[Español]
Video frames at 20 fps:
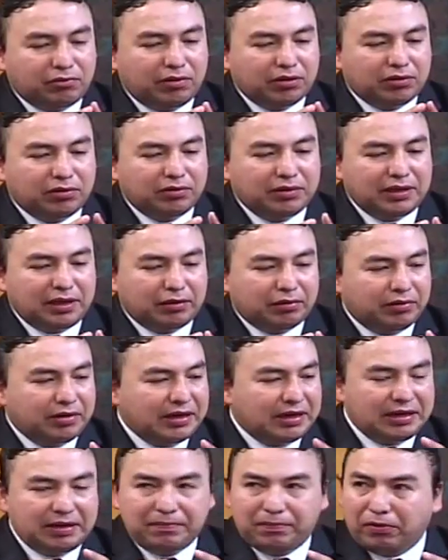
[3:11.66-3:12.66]
cuatro días son
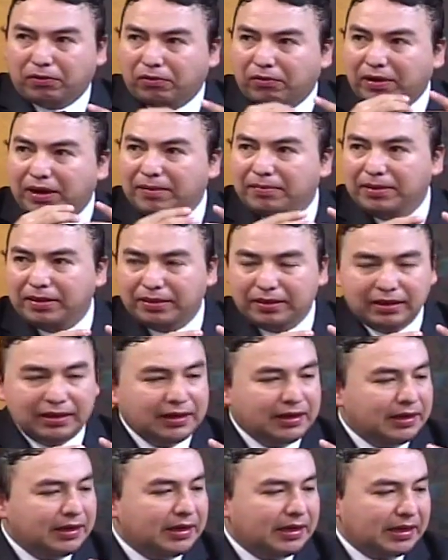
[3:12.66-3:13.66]
improrrogables
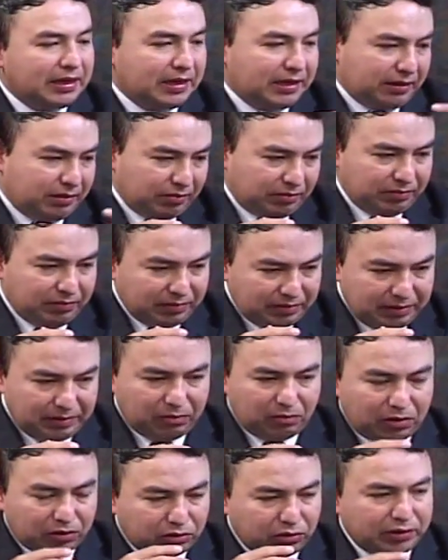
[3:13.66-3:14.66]
y son
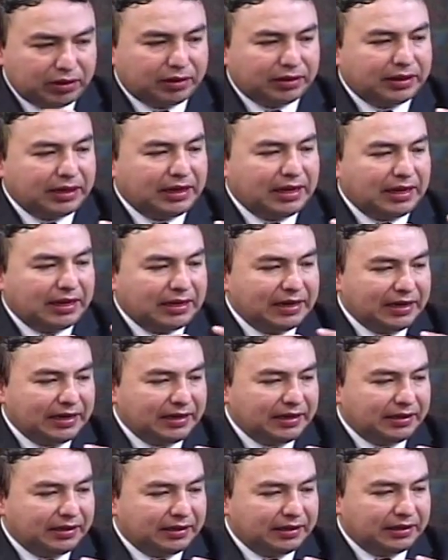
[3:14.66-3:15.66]
cuatro días que la
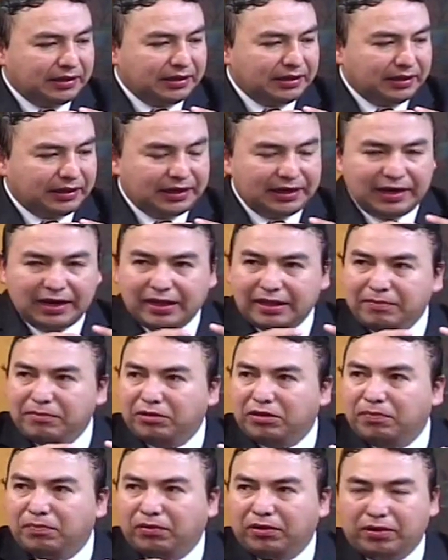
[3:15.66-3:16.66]
ley general de
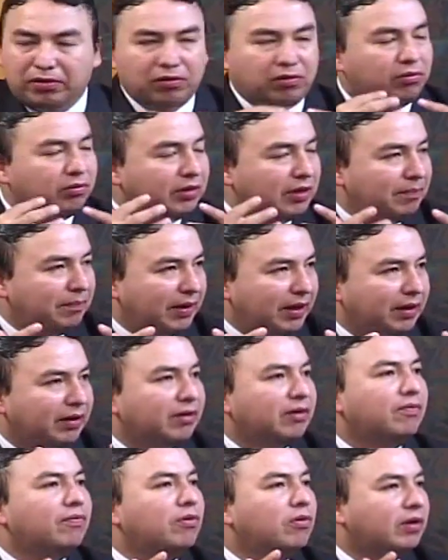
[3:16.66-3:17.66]
medios de impugnación contempla.
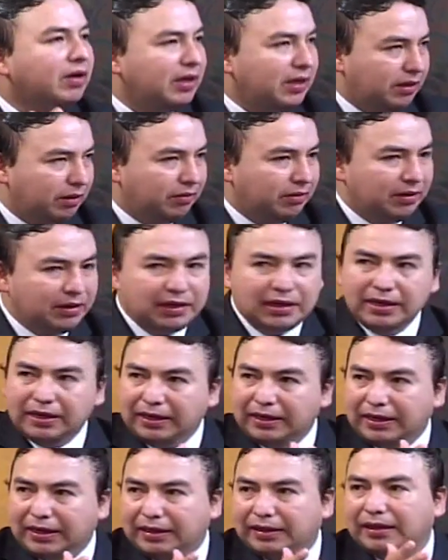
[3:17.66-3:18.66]
¿Qué fue lo que hizo?
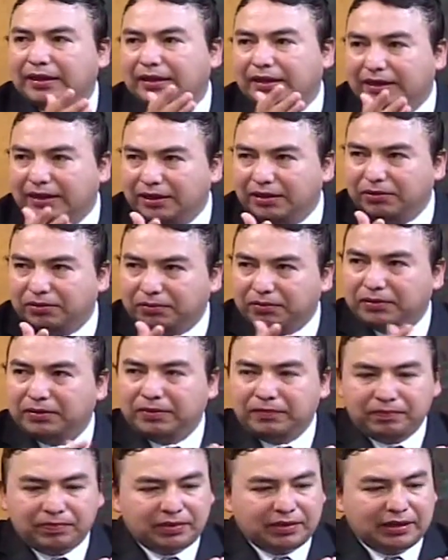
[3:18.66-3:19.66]
¿Qué está atacando?
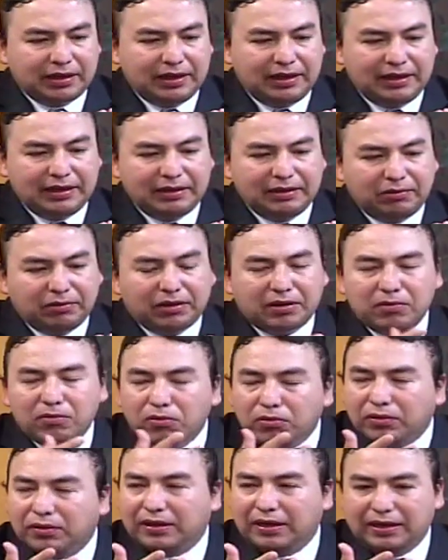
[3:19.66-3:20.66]
Él lo que
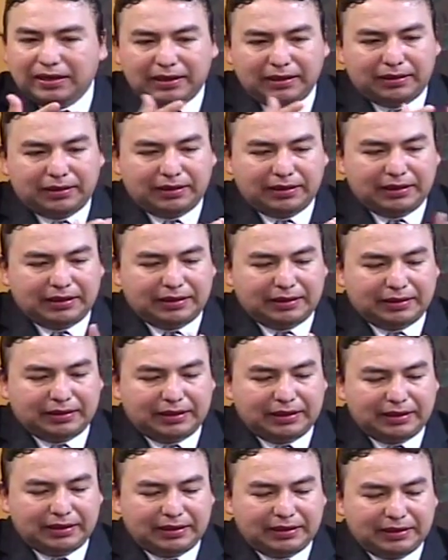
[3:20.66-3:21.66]
busca es
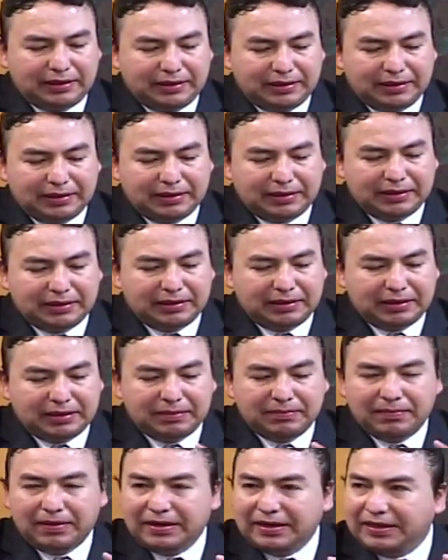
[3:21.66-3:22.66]
este,
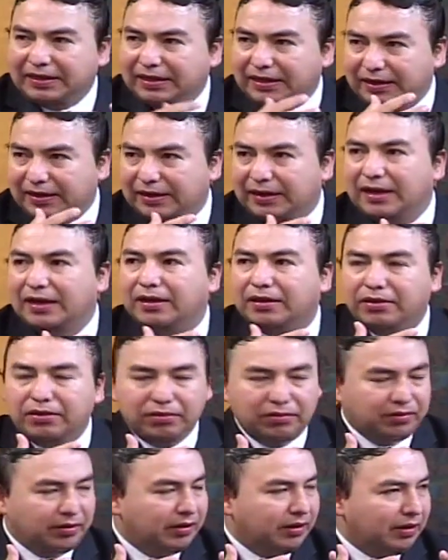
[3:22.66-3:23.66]
invalidar la
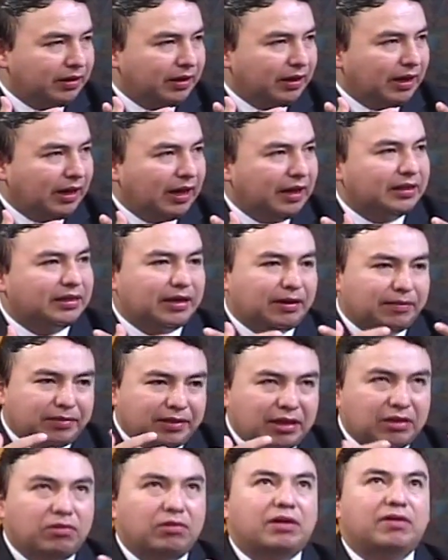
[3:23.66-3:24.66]
elección a través
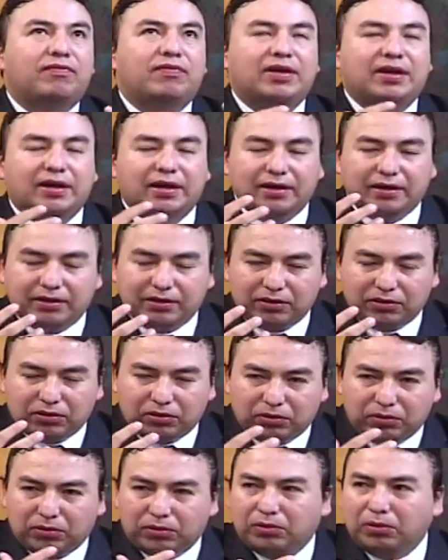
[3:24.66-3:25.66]
de nulificar
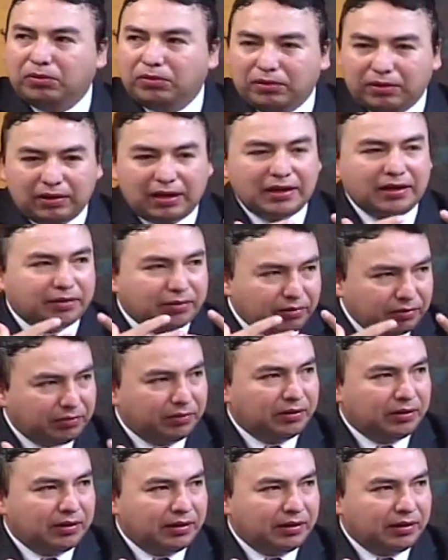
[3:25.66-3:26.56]
toda la elección.